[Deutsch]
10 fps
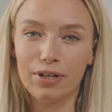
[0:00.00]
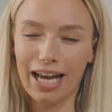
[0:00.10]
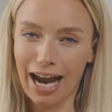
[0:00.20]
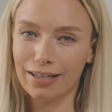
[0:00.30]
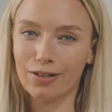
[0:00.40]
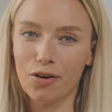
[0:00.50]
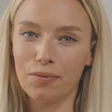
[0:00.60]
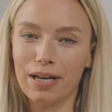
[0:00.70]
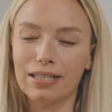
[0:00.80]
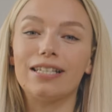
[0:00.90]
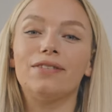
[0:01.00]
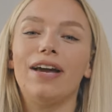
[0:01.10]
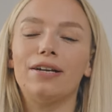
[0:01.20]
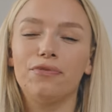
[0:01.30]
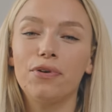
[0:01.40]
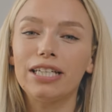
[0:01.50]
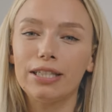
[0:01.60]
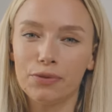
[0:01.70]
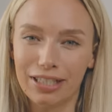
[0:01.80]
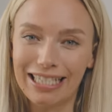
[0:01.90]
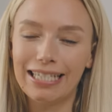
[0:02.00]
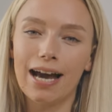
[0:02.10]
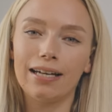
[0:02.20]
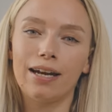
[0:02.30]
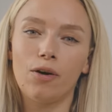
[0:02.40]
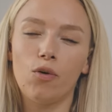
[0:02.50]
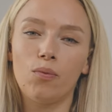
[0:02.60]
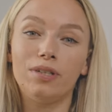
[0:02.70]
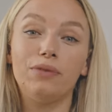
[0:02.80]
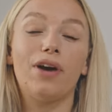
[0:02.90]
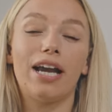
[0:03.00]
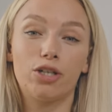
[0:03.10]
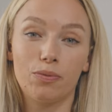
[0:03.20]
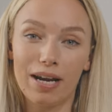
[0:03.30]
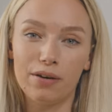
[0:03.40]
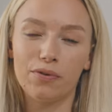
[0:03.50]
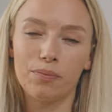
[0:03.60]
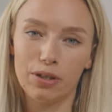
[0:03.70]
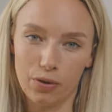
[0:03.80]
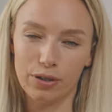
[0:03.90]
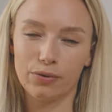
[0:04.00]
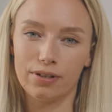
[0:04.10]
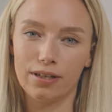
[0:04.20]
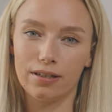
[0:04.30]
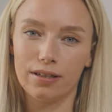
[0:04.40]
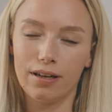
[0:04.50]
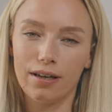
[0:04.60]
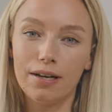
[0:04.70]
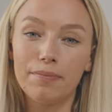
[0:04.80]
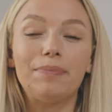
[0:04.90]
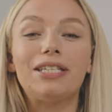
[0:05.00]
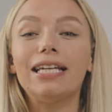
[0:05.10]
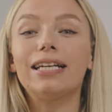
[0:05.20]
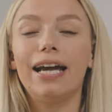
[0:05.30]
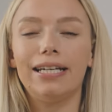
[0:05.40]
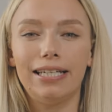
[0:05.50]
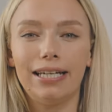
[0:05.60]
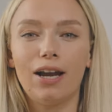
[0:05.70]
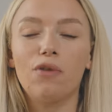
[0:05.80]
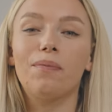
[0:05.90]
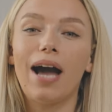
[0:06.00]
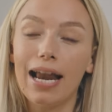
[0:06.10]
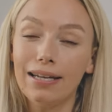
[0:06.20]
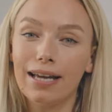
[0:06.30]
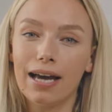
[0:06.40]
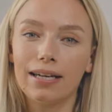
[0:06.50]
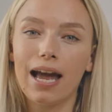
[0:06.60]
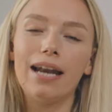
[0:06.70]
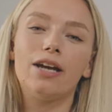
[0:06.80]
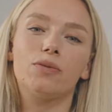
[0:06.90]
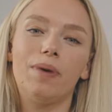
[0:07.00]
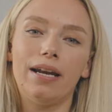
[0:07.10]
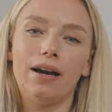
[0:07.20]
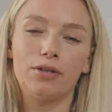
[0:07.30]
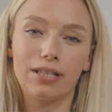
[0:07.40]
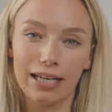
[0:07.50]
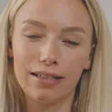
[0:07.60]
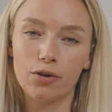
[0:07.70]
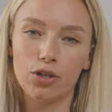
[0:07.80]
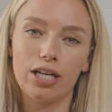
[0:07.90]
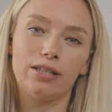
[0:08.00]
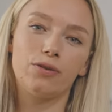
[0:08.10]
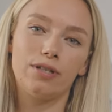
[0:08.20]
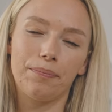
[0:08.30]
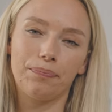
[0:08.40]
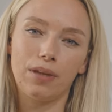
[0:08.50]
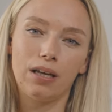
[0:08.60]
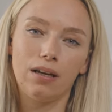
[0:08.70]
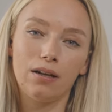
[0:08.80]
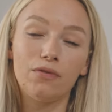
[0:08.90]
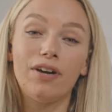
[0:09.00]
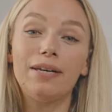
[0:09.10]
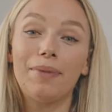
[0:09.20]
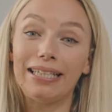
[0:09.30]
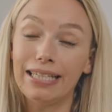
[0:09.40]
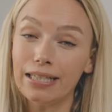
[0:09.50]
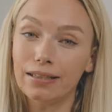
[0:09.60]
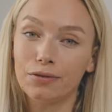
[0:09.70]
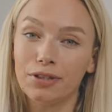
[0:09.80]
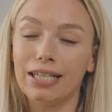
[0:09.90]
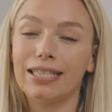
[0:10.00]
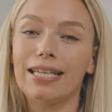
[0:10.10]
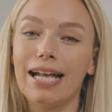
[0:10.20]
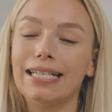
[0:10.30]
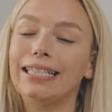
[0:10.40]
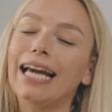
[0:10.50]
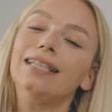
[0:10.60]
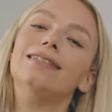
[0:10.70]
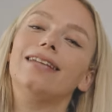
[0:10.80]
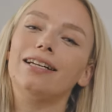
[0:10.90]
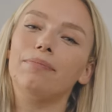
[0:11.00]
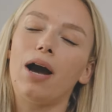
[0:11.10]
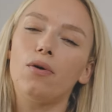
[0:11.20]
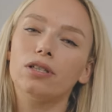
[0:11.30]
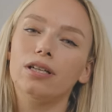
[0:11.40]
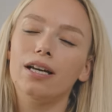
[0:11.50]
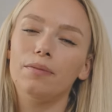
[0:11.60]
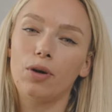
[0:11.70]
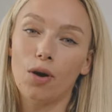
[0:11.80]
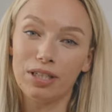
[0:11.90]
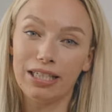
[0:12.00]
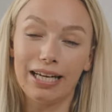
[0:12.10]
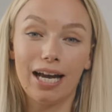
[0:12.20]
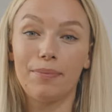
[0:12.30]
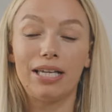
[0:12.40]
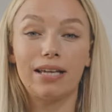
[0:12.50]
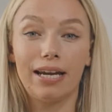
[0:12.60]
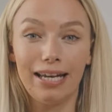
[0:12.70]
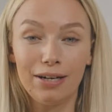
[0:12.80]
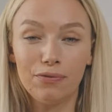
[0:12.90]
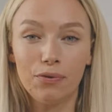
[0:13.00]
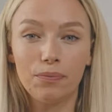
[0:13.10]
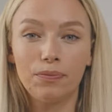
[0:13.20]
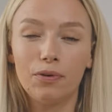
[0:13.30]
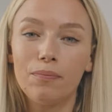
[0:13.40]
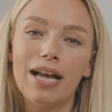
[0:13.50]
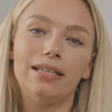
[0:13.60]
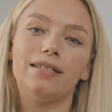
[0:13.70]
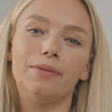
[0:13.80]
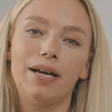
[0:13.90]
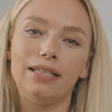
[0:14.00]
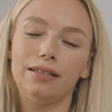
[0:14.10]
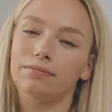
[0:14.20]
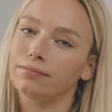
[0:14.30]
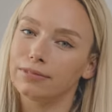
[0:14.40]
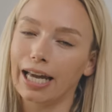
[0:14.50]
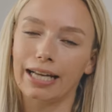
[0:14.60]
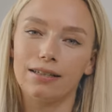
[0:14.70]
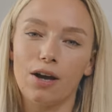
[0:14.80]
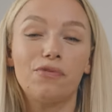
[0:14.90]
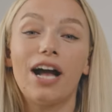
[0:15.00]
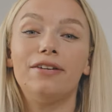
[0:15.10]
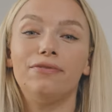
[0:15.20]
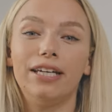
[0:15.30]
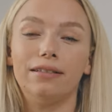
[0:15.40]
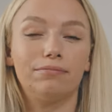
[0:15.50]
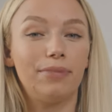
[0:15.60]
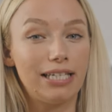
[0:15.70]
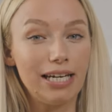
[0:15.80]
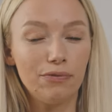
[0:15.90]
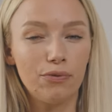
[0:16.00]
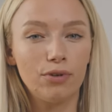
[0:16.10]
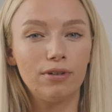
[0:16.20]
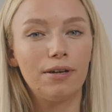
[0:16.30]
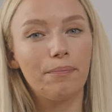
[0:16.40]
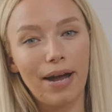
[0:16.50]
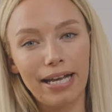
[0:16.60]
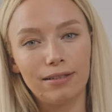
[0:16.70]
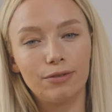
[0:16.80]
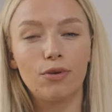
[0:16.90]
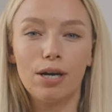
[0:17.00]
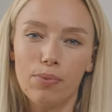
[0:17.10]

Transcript: du dir keine Sorgen machst, es werden wirklich nur die Daten erhoben, die für eine Spende von Bedeutung sind. Beim ZKRD laufen alle Daten aller Spender aus ganz Deutschland zusammen. Und wenn jemand dich und deine Zellen ganz dringend braucht, bekommt die DKMS eine Info und meldet sich bei dir. Direkt, auf allen Wegen, per Telefon, Mail oder